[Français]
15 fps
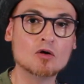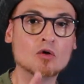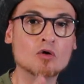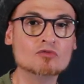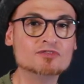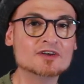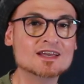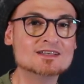
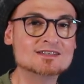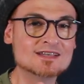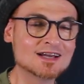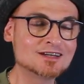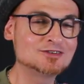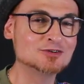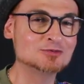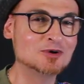On fait
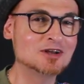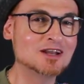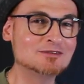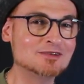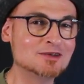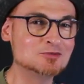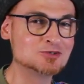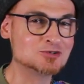exactement la
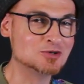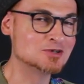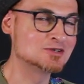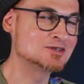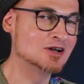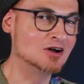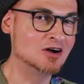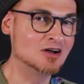même
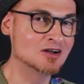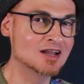chose en